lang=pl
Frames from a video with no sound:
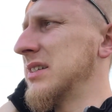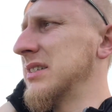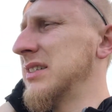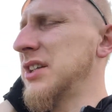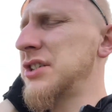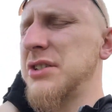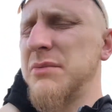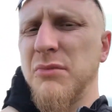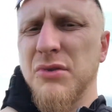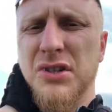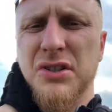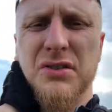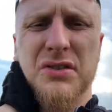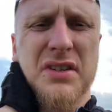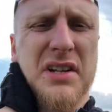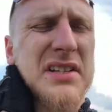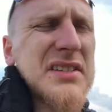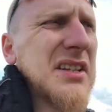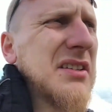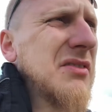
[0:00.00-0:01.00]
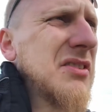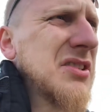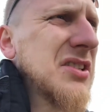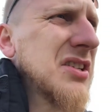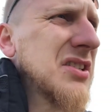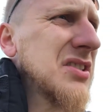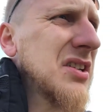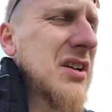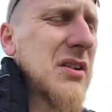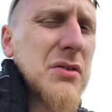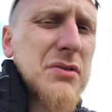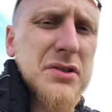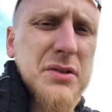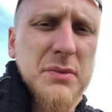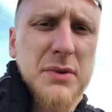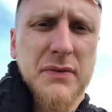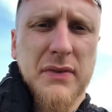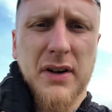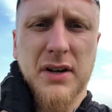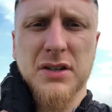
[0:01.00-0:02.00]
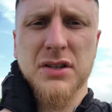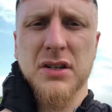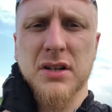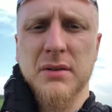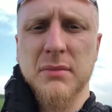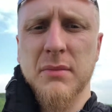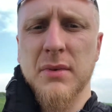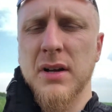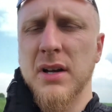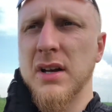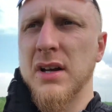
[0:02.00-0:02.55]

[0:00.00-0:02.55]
Znaczy, może to nie jest najważniejsze, ale o czymś ważnym.